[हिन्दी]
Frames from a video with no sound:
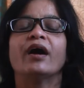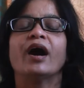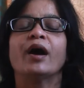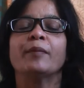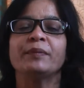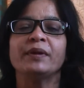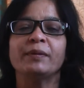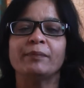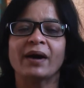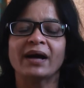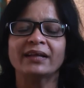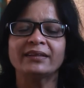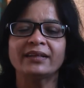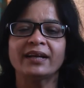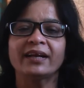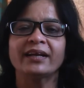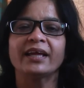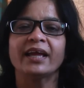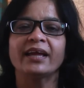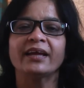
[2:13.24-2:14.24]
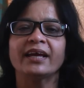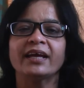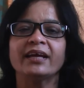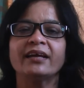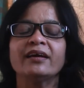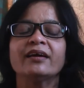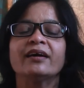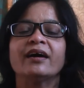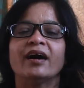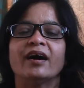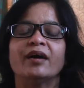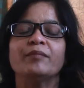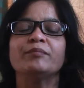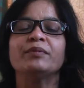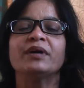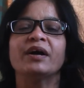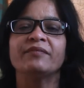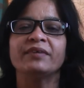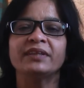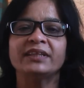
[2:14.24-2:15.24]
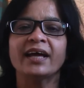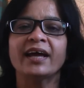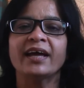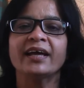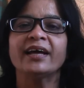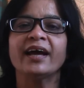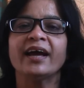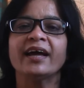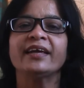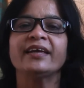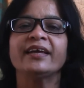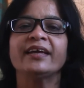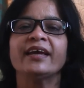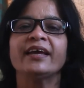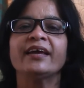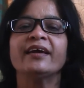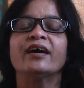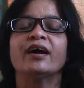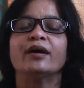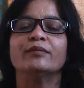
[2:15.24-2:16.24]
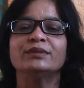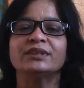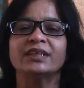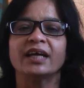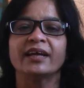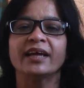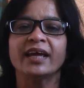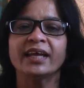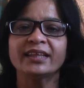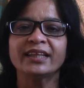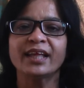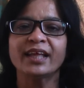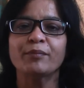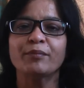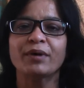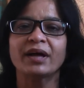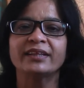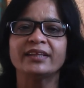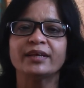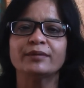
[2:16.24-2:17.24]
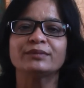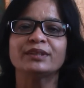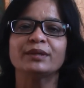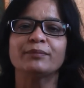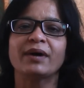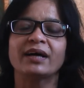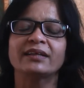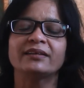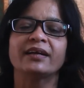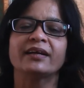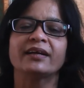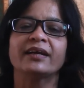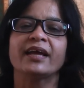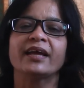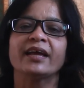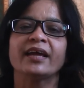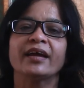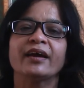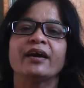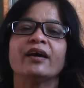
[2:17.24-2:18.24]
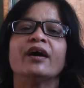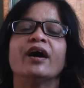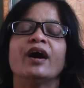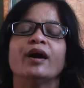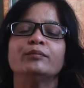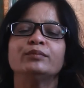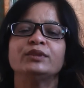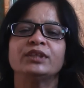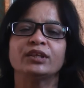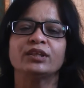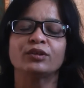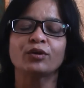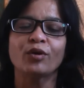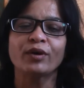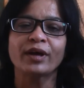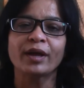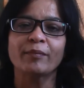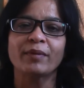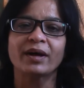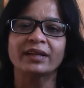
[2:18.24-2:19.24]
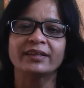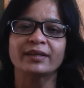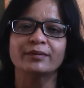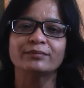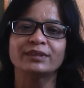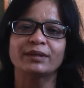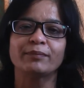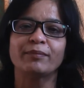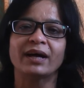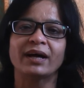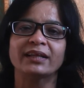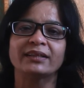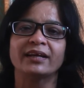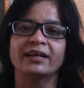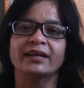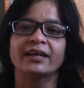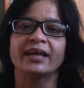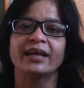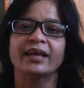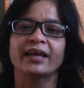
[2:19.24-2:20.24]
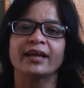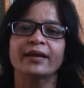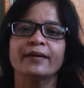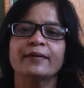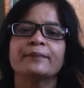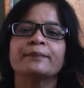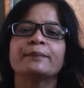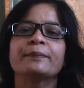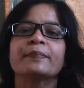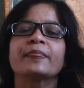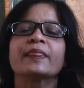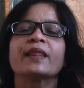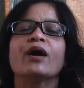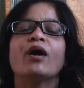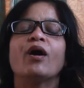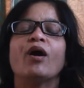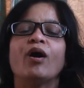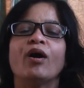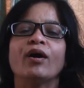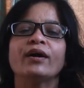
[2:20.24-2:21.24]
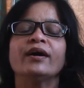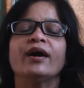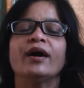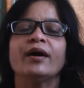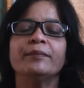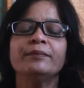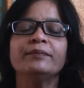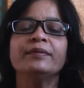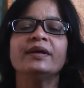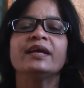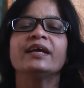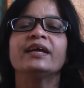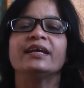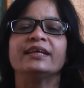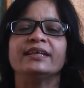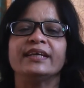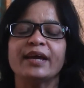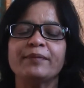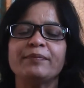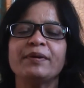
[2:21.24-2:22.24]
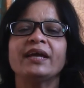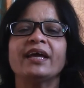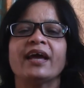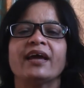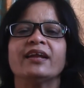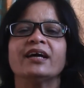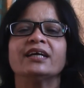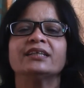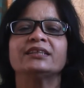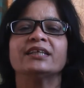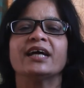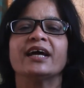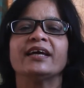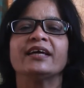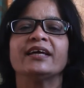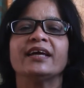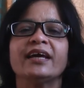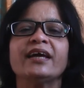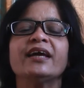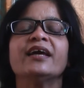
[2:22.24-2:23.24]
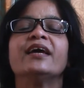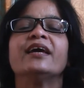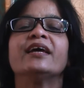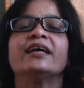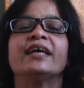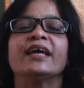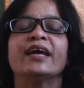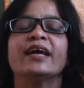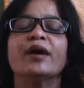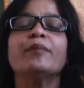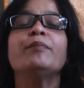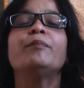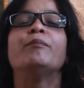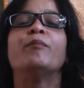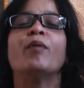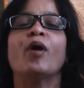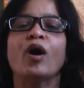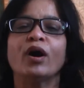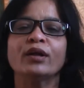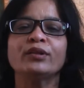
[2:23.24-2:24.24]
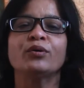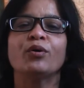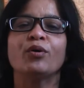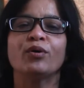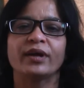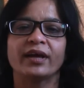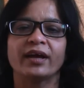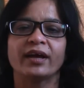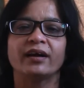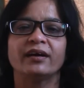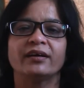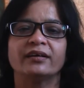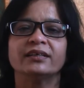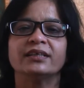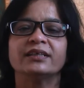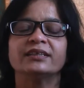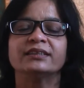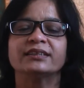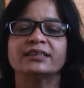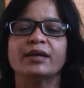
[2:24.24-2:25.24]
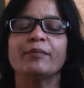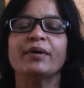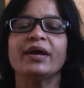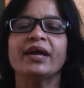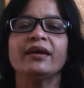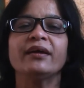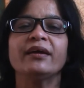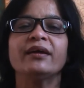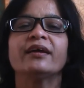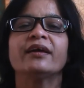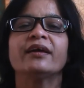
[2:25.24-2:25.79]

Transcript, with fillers: अपनी बात रखेंगे हम कविताएं गाएंगे हम संगीत के माध्यम से बात रखेंगे हम चित्रों के माध्यम से बात रखेंगे और हम ये भी कहना चाहेंगे कि अब बहुत हो गया समय